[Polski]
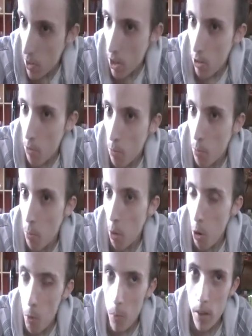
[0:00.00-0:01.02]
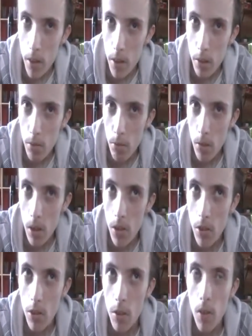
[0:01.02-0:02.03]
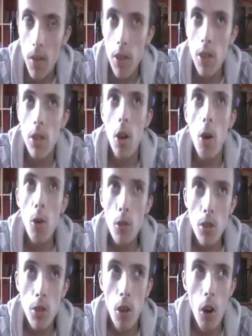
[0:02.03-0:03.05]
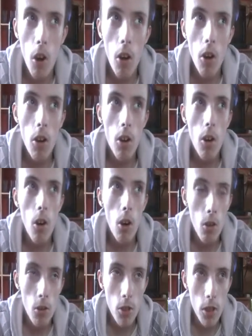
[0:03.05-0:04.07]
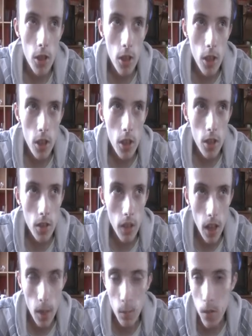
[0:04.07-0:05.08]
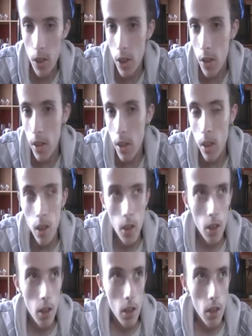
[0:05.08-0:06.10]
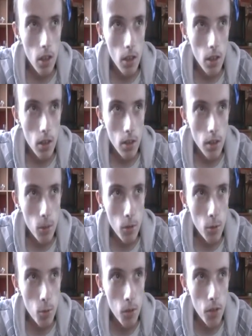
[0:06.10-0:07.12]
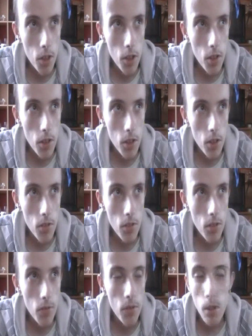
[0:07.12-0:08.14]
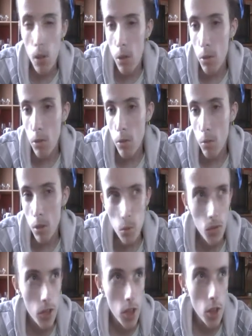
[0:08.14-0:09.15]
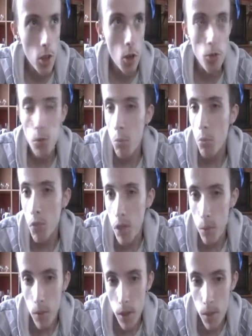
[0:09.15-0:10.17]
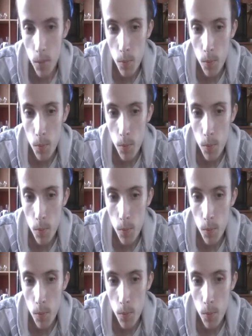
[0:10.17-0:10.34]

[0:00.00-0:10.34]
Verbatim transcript: zresztą pomysł i trzeba wiedzieć o co chodzi nam, jeśli y, chcemy coś powiedzieć y, w tym vlogu, to musimy wiedzieć o czym mówimy,